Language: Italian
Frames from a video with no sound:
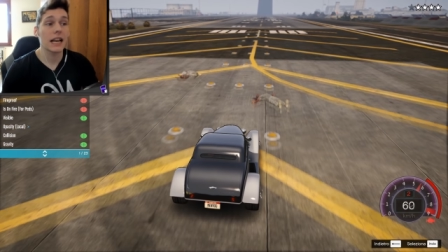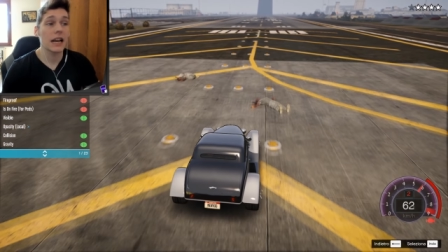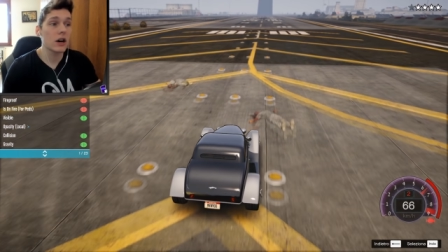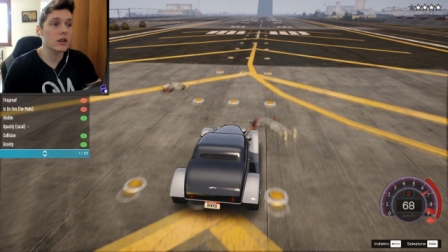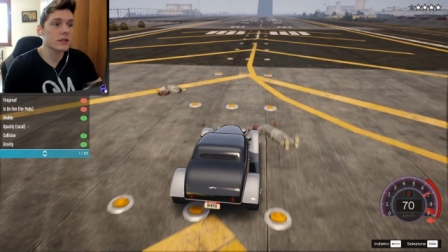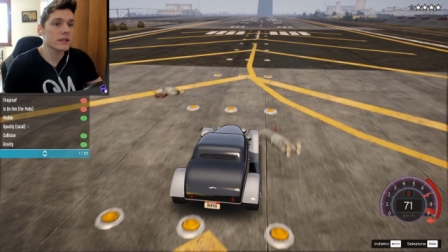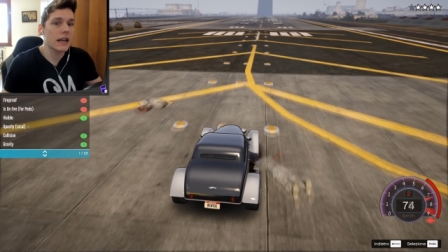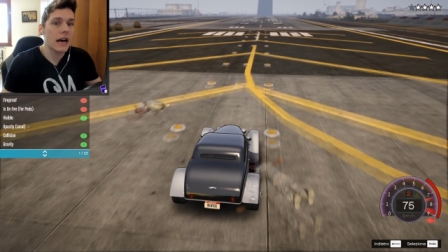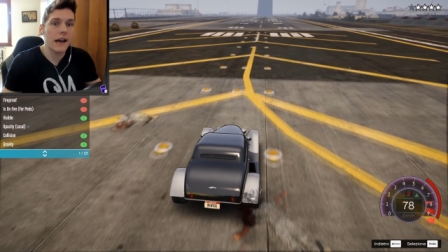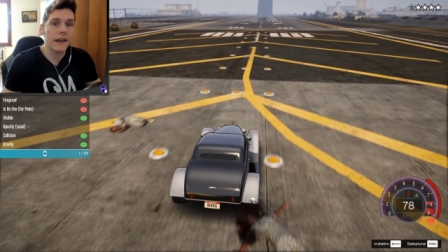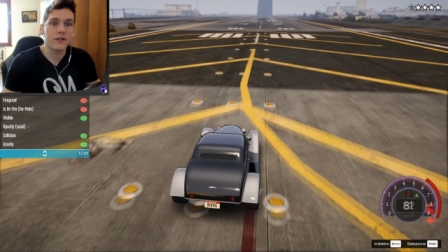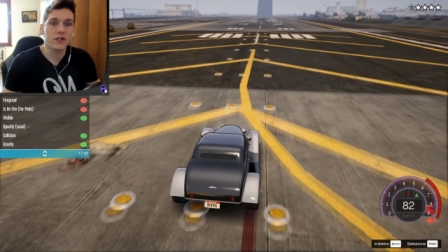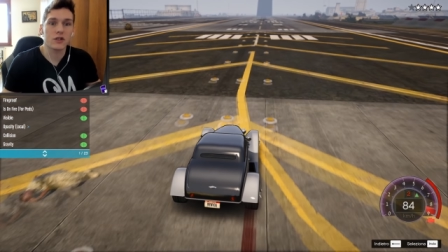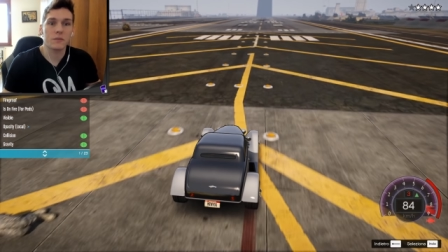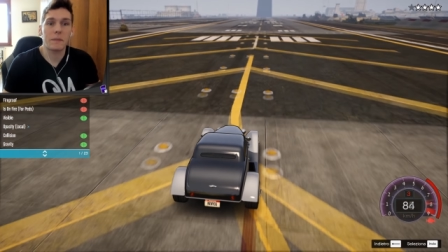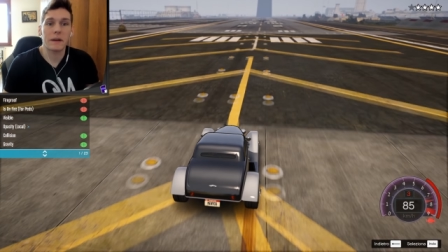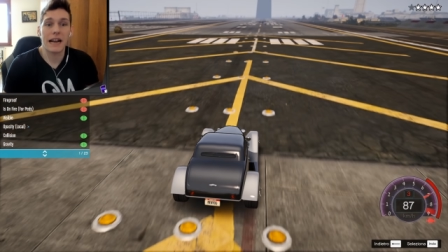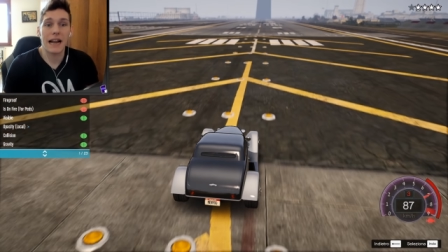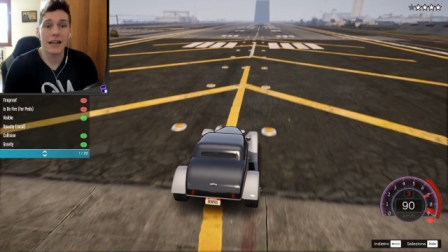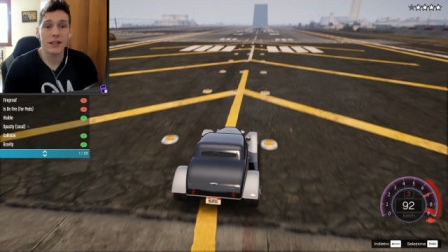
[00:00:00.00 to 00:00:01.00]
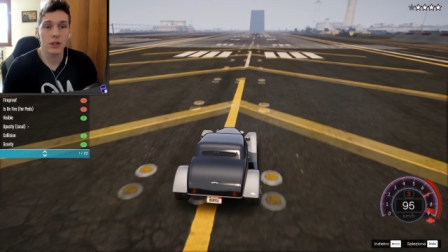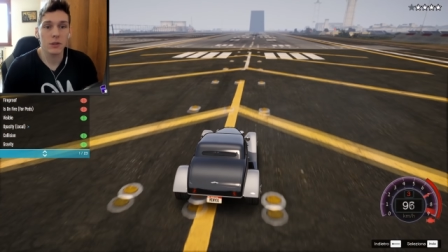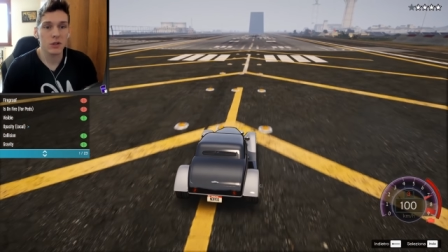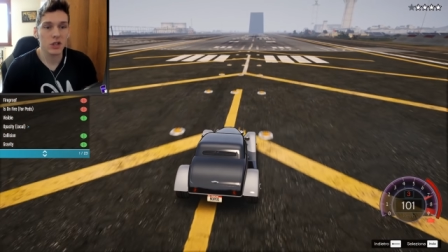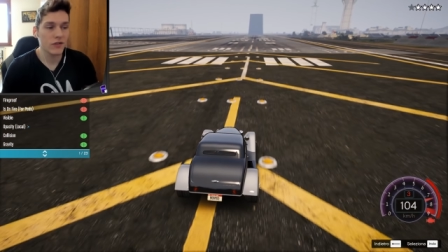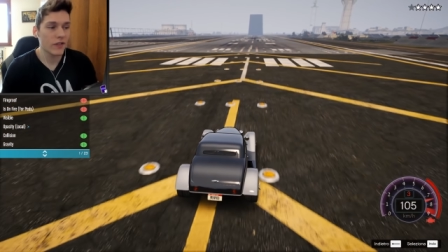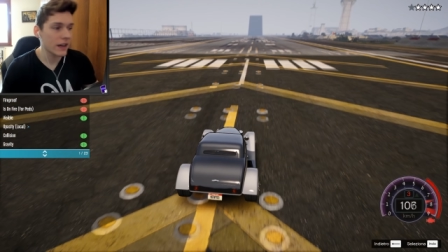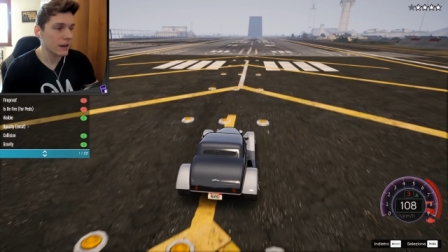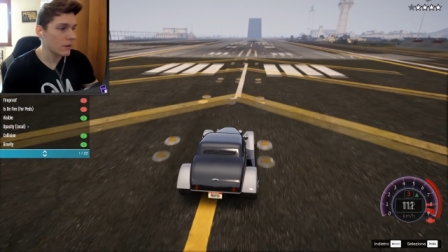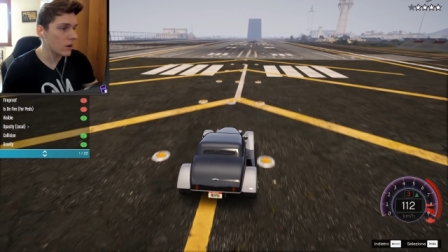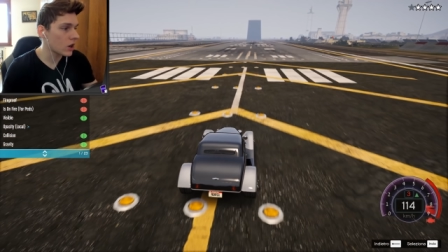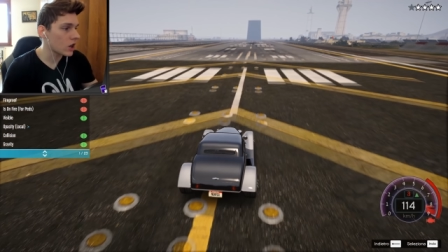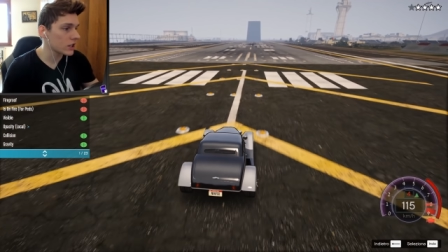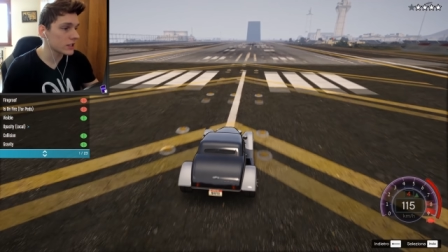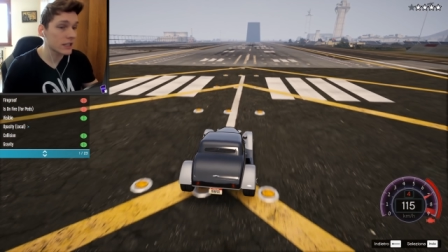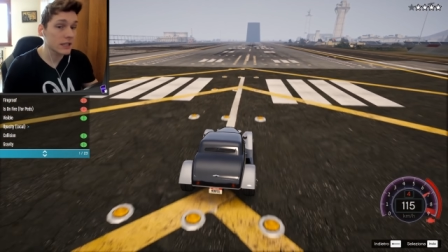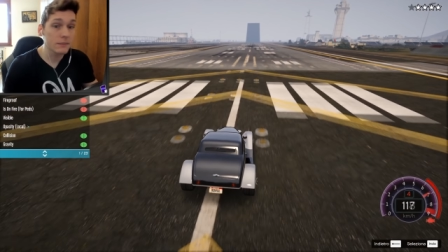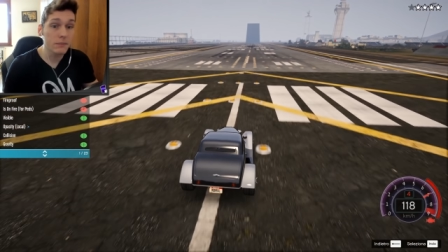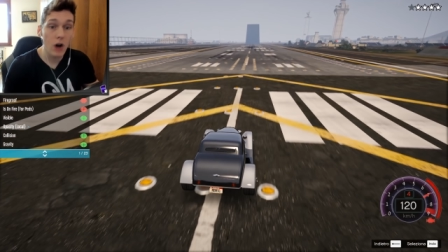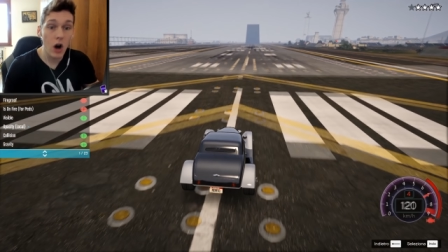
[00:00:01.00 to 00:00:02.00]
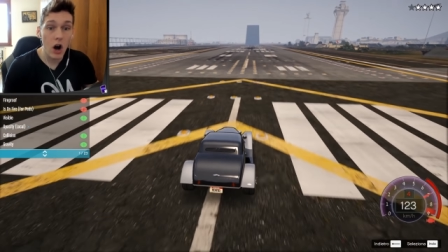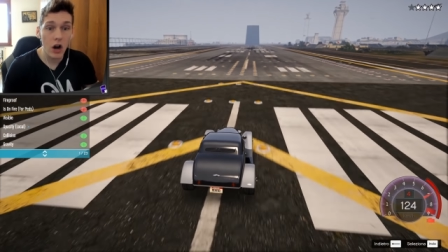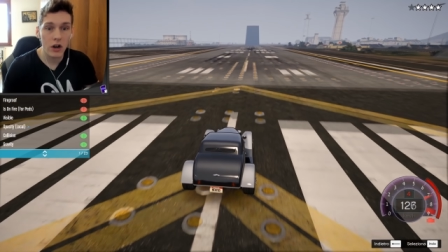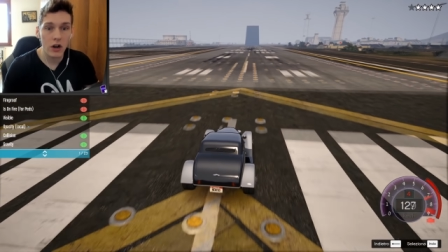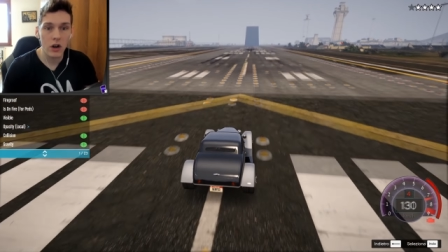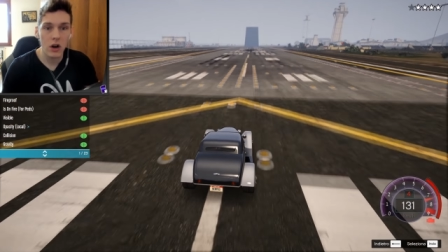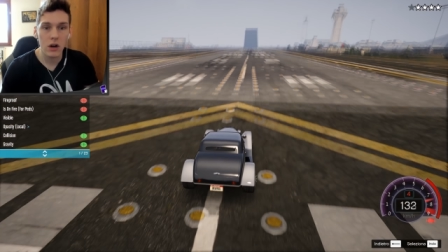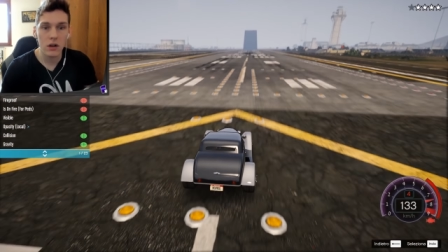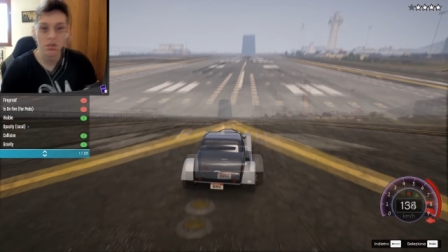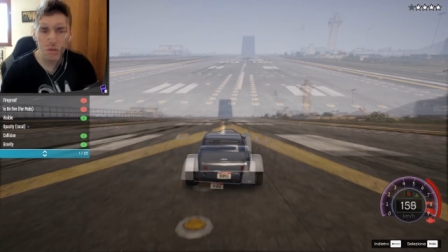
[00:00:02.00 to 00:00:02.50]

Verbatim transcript: dalla Lot knife, sperando possa fare qualcosa di buono.